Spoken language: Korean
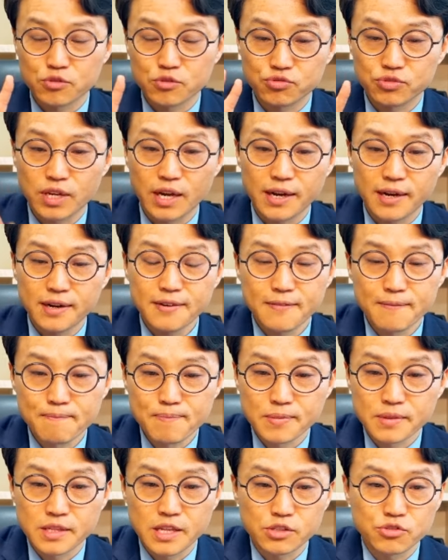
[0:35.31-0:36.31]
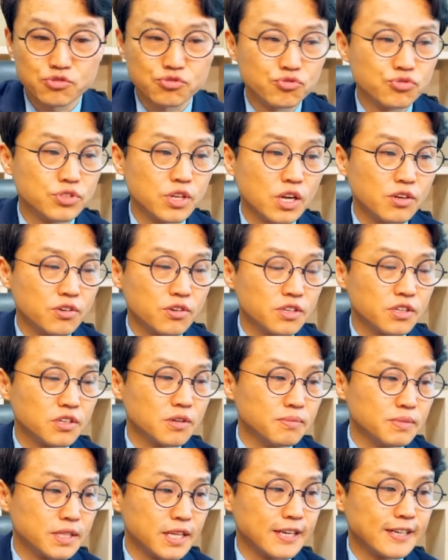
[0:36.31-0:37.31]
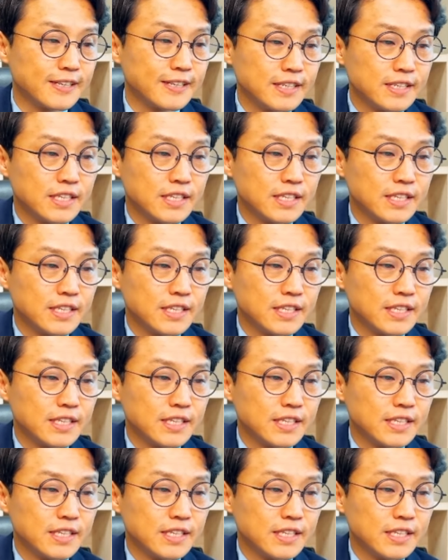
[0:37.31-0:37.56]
두 달, 대충 두 달 걸린 겁니다.